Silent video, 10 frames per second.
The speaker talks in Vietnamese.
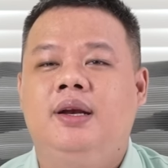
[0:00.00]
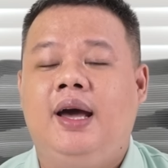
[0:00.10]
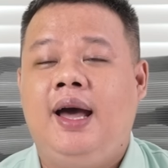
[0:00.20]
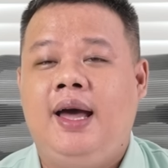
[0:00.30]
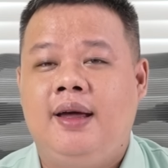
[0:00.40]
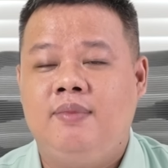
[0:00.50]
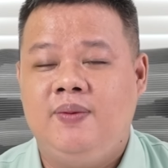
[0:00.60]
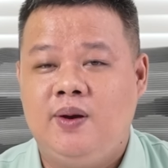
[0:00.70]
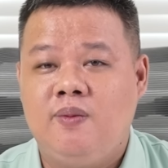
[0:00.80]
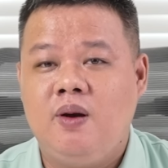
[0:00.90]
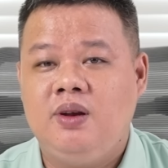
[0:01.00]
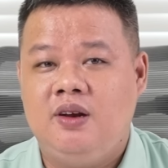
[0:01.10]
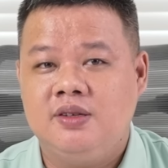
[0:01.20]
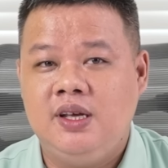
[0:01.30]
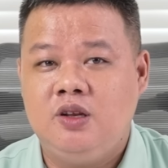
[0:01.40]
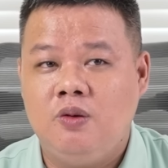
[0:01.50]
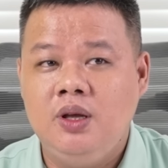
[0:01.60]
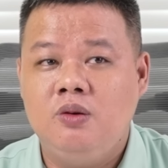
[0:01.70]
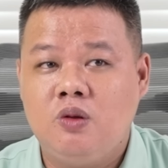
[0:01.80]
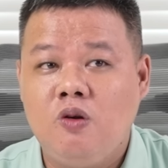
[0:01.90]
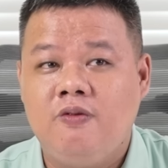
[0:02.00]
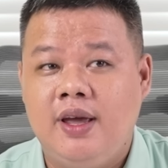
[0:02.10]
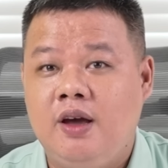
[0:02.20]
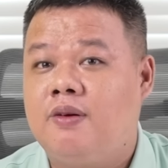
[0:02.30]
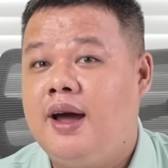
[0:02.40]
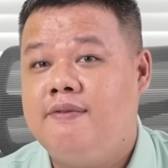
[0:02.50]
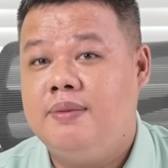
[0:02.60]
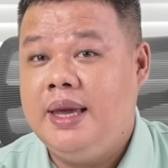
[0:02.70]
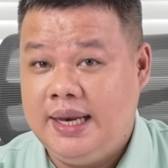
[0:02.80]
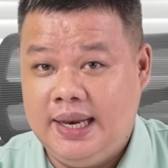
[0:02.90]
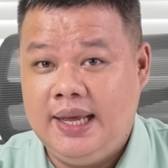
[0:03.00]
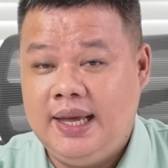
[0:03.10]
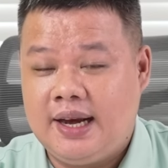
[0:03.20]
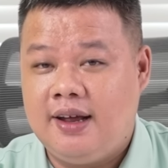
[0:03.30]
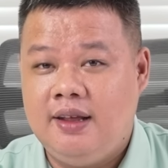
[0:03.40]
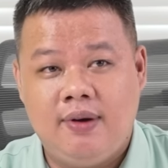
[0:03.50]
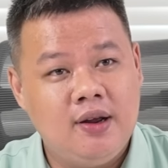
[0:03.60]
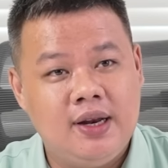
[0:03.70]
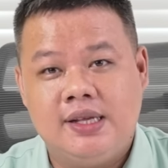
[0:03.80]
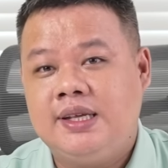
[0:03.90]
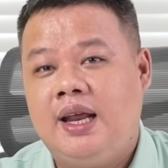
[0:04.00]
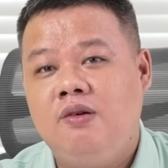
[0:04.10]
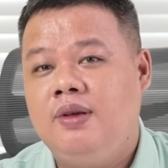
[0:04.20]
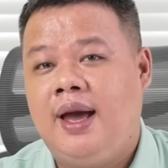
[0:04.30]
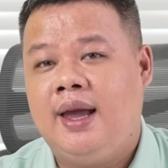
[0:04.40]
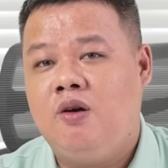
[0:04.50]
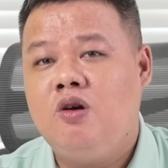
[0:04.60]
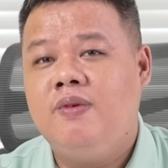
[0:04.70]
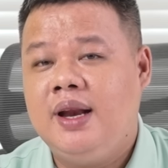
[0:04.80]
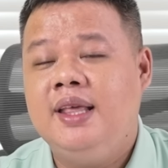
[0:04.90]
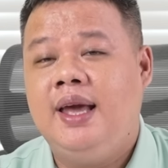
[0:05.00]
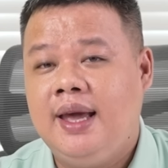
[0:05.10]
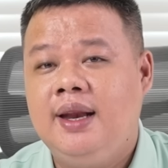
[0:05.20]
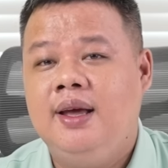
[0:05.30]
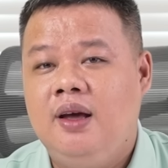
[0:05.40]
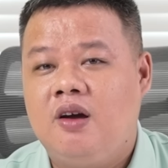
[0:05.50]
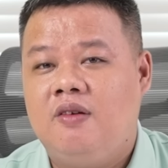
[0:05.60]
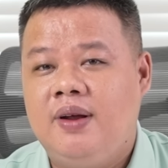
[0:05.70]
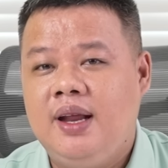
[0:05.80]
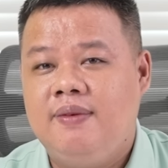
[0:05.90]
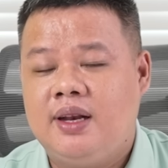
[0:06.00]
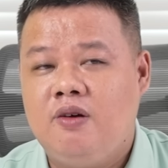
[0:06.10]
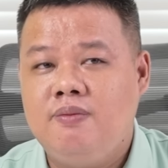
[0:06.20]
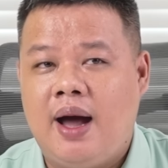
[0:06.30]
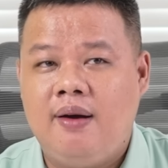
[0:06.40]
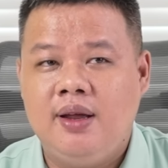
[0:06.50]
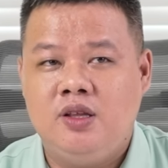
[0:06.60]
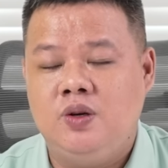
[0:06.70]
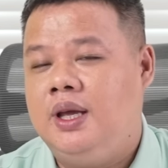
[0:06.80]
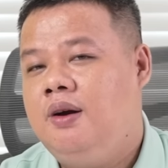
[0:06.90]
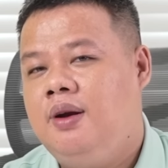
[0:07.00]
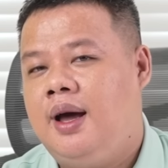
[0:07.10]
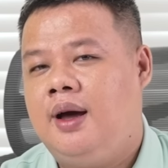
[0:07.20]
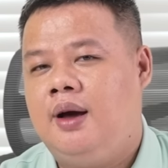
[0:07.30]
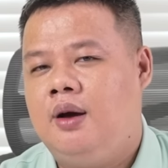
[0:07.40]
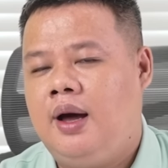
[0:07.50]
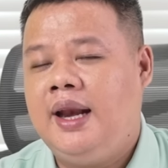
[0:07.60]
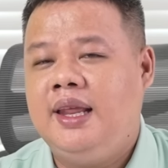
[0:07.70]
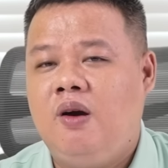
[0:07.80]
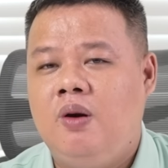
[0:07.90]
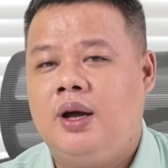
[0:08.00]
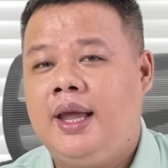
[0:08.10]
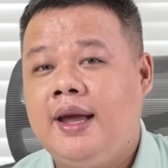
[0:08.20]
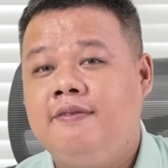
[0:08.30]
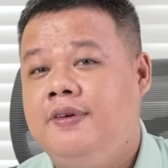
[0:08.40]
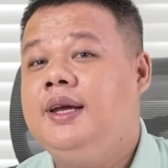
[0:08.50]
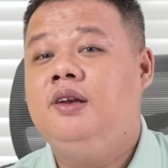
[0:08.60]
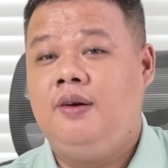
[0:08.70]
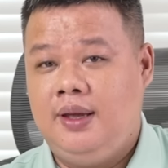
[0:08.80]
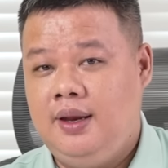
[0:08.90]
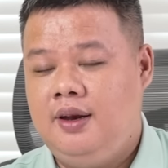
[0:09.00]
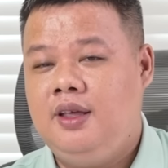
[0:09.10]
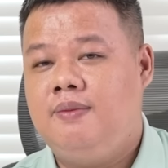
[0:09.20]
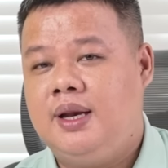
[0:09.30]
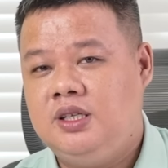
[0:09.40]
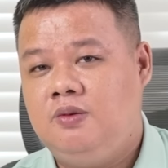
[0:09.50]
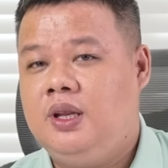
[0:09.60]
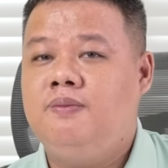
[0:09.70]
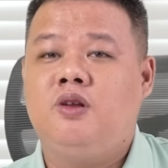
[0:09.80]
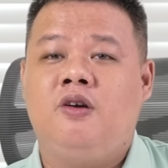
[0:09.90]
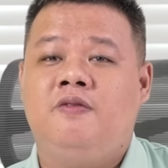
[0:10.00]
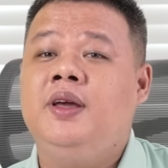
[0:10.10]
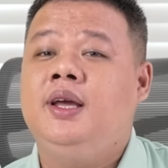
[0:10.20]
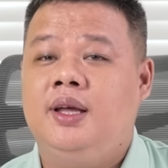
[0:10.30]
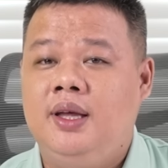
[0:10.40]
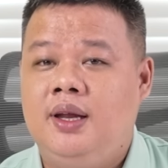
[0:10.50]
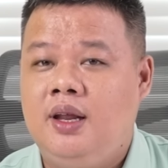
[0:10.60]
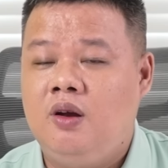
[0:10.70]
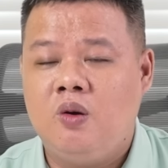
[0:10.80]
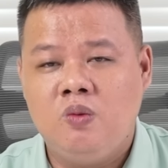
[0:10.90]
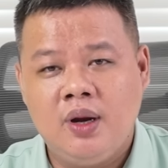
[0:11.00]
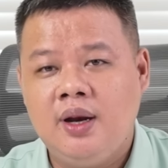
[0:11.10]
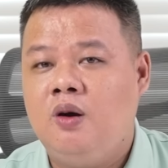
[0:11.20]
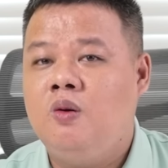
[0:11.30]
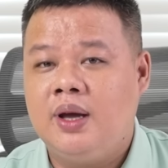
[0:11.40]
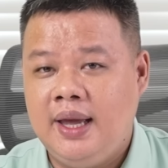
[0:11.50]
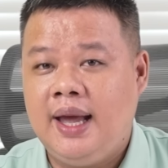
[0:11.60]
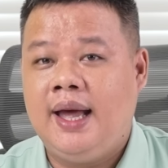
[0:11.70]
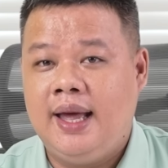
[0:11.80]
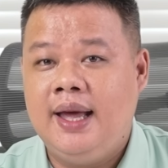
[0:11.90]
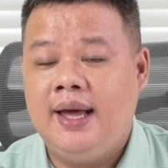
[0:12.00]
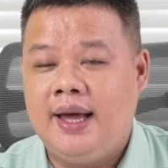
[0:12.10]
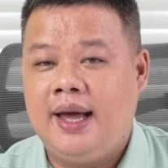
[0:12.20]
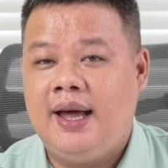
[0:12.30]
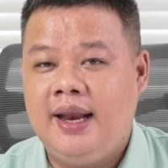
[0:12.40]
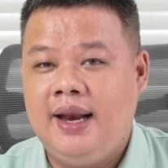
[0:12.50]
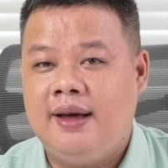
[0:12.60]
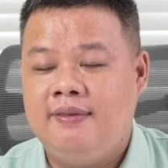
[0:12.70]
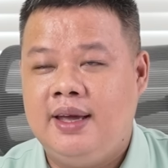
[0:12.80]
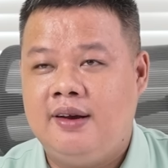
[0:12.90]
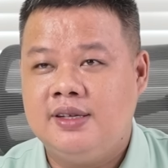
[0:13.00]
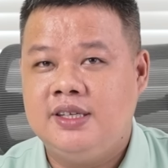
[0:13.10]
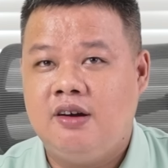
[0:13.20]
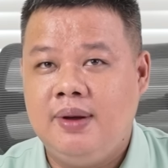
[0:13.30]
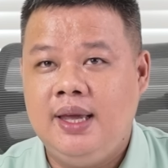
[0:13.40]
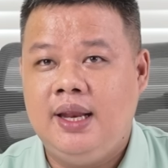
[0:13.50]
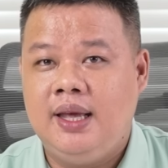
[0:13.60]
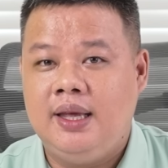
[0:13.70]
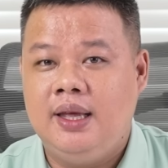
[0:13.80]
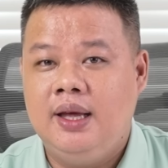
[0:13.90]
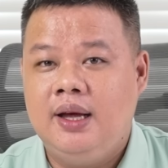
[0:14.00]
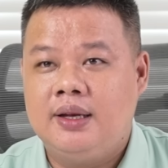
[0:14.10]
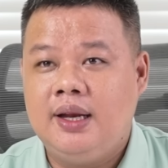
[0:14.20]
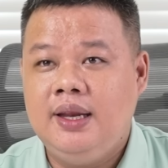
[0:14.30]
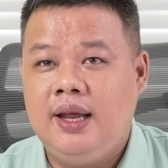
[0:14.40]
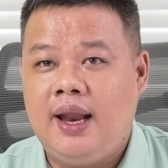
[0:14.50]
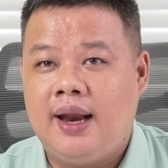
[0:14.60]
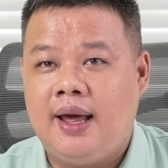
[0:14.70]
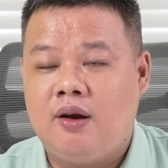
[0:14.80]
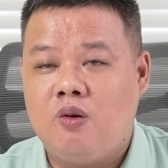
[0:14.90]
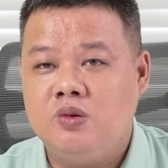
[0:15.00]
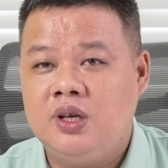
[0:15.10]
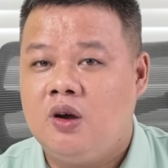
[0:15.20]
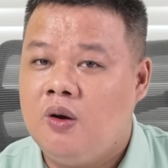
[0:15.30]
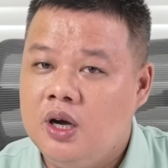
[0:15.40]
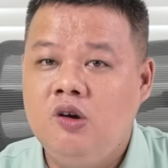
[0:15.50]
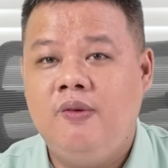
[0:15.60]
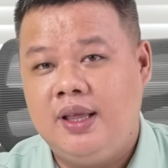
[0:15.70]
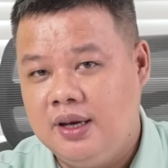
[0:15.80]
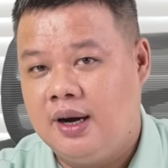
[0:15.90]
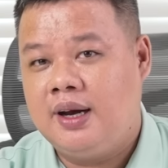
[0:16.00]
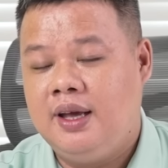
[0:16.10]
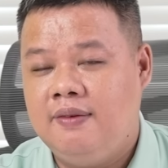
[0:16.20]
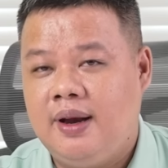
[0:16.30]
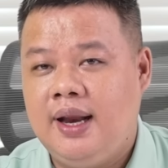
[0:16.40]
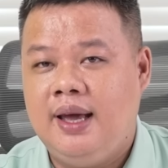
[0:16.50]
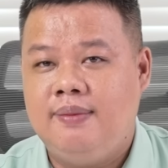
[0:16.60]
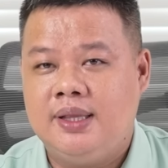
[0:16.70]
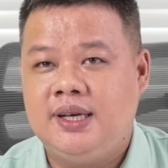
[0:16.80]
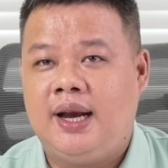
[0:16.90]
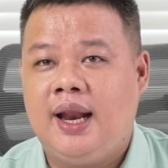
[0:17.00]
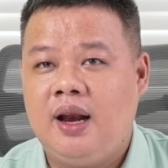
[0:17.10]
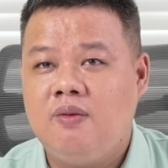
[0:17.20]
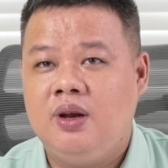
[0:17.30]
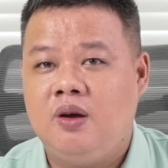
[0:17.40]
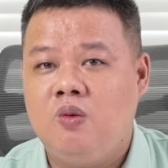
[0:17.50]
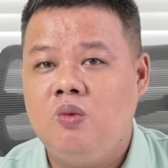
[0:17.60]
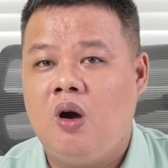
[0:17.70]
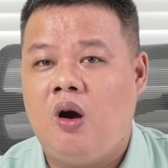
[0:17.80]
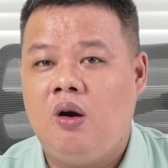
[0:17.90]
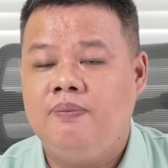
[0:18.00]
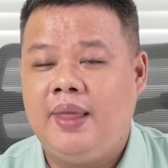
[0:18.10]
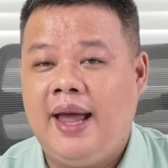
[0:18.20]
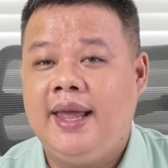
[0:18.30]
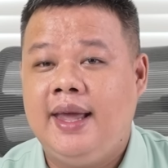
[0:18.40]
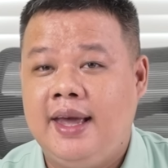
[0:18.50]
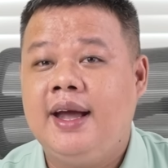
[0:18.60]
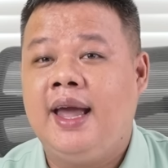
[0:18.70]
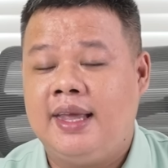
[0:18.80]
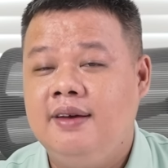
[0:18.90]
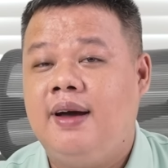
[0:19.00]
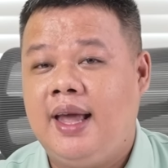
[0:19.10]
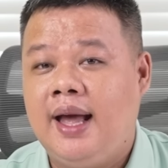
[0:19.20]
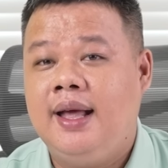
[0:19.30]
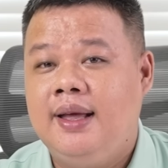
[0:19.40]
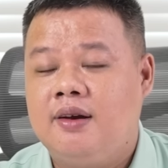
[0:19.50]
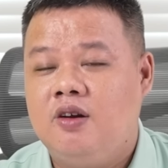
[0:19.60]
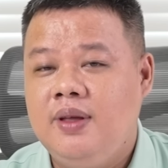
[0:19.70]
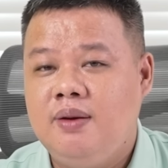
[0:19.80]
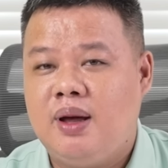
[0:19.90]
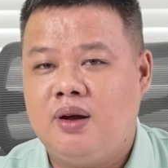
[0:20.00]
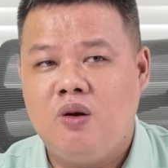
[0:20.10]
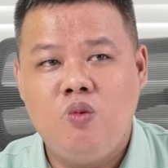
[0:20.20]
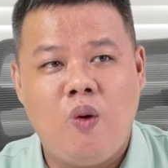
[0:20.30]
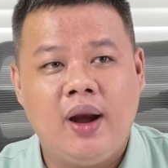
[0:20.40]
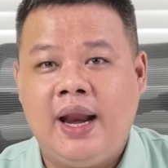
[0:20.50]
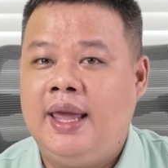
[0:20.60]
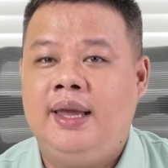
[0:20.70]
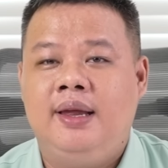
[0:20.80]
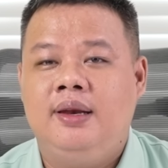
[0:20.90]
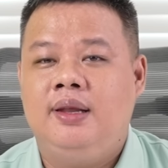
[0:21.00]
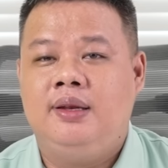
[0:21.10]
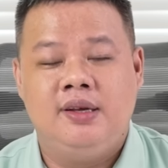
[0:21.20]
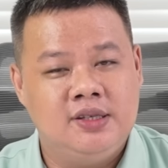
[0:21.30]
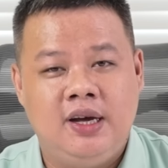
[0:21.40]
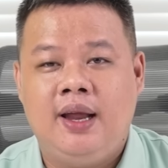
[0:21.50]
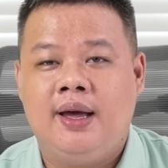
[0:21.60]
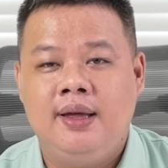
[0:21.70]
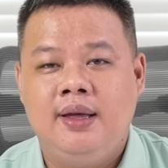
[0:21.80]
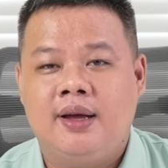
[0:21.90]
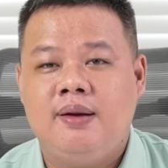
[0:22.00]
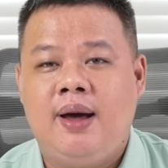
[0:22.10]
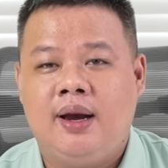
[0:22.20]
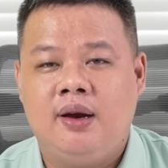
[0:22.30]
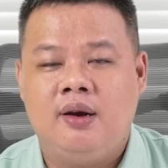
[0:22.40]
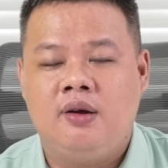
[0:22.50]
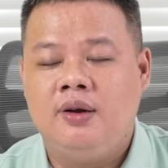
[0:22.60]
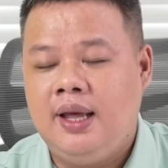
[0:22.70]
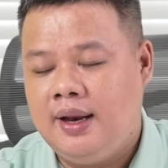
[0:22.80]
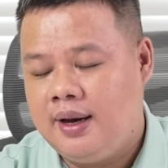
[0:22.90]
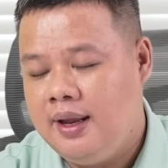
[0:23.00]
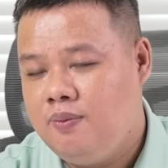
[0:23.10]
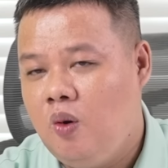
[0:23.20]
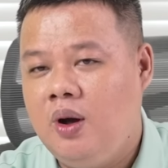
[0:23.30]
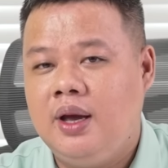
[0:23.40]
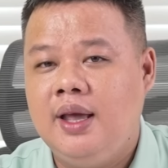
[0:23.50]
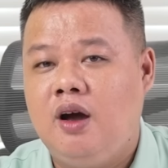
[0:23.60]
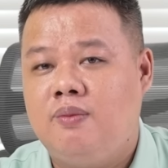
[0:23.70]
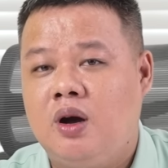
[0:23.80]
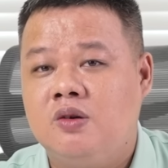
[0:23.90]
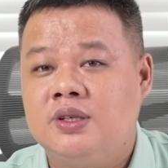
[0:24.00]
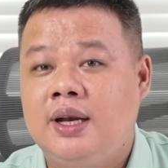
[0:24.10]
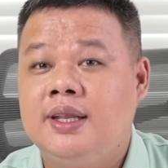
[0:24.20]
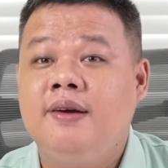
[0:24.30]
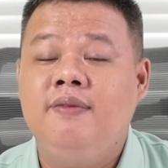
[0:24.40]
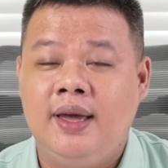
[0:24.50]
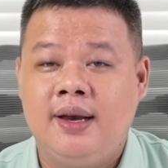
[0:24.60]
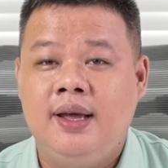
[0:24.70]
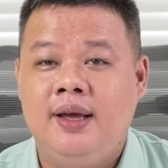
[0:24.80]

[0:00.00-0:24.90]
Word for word: À, bởi vì ROM gốc thì nó sẽ tối ưu tốt về hiệu năng và pin. Đó, thì vẫn có thể xài lâu dài, không có vấn đề gì hết. Còn vấn đề về thông báo thì chủ yếu là ăn nhau ở cái cách fix thôi. Nếu như bạn chịu tìm tòi fix thì nó cũng rất là ok ha. À, nên là về nói Xiaomi thì tất nhiên là là nó cũng sẽ có ưu và nhược. Thì cái vấn đề mà chặn unlock thì cũng có hai cái khía cạnh như vậy ha. Đối với những bạn nó không quá rành thì thực sự là các bạn có thể là nên mua những cái dòng mà có sẵn tiếng Việt,